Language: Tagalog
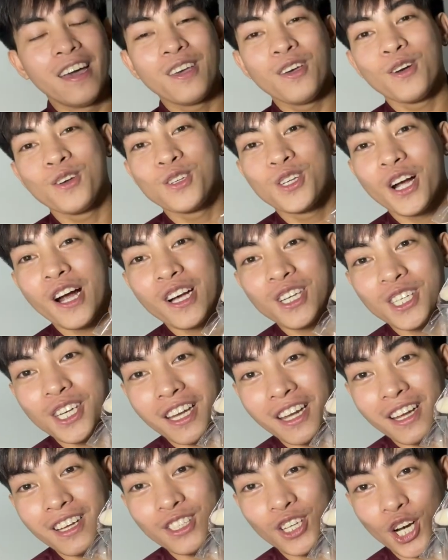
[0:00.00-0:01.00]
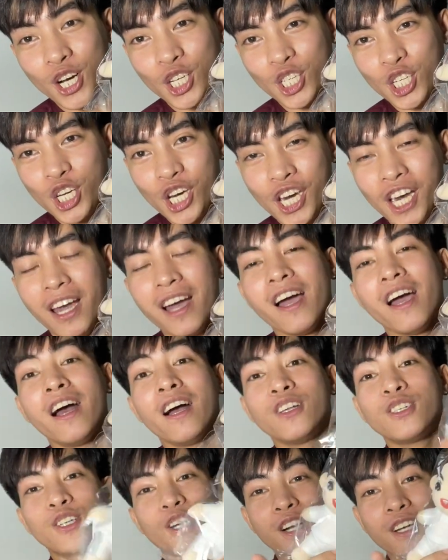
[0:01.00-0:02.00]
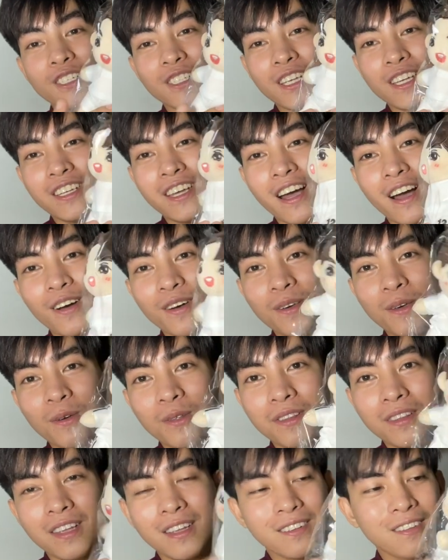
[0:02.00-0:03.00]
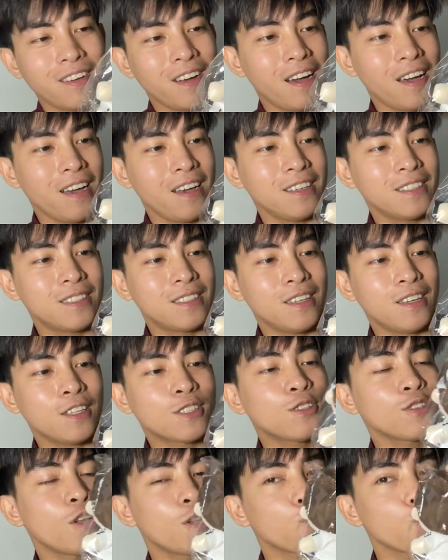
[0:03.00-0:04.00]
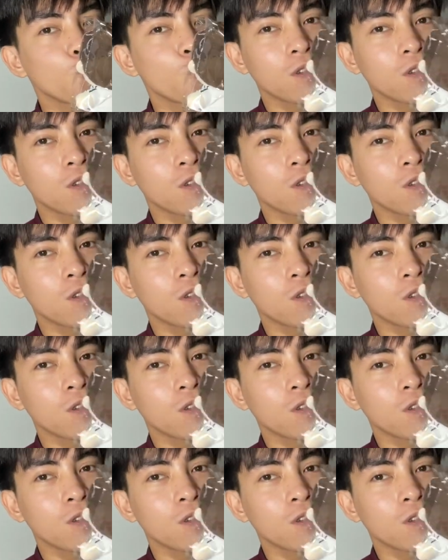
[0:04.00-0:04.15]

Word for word: Yung jersey, jersey. Jersey niya ang cute din, guys. Kiss ko na.